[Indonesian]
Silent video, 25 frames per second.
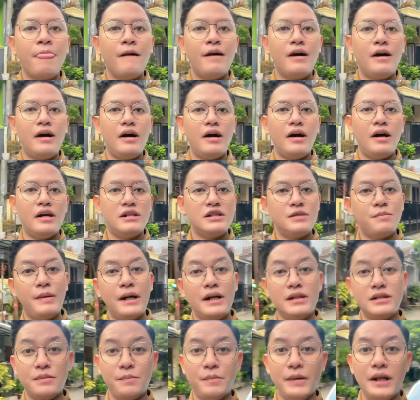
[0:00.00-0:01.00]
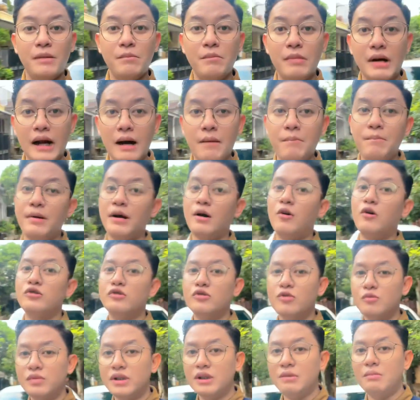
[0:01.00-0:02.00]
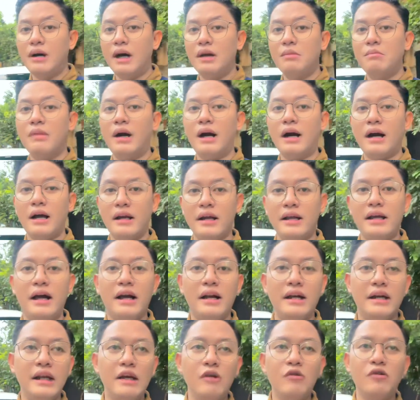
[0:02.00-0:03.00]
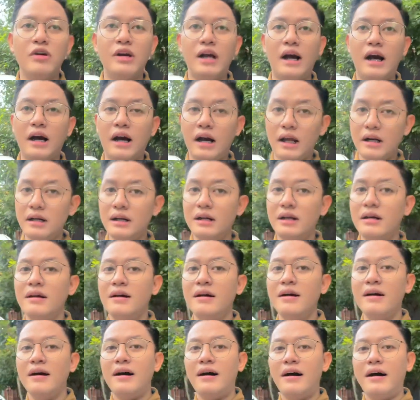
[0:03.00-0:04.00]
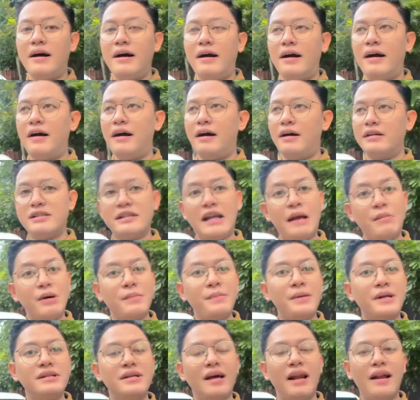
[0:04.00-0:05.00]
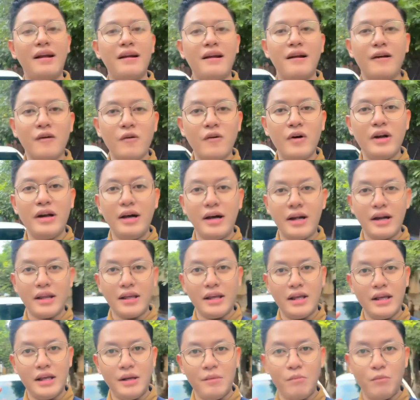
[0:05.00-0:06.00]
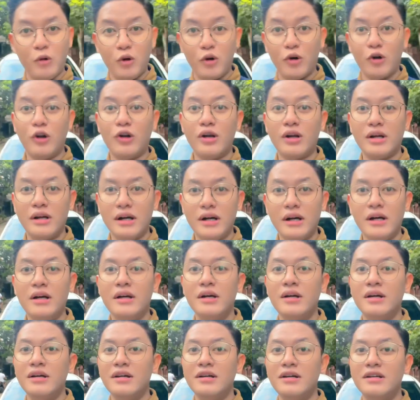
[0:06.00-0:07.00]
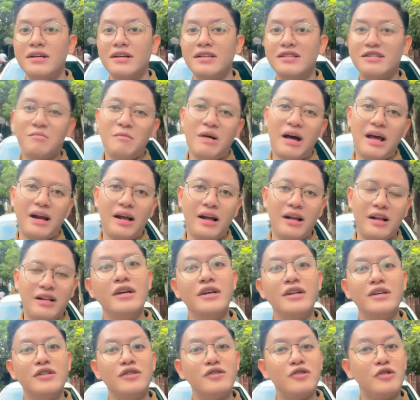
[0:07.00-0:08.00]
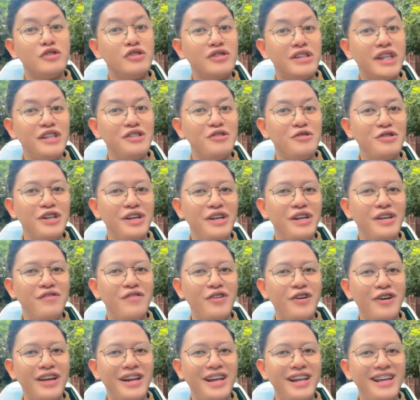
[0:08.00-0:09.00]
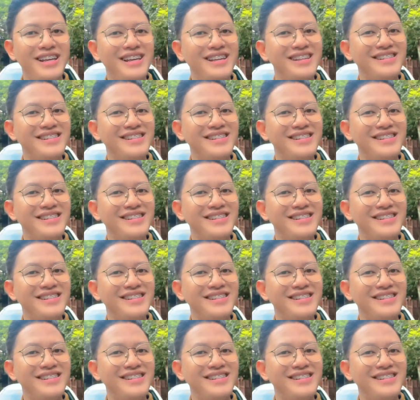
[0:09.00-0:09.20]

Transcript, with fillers: uh, eh, spill spill berapa konsumsi bahan bakar yang digunakan uh, eh, sama perjalanan gue dari Bogor ke Semarang. So stay tune di vlog ini.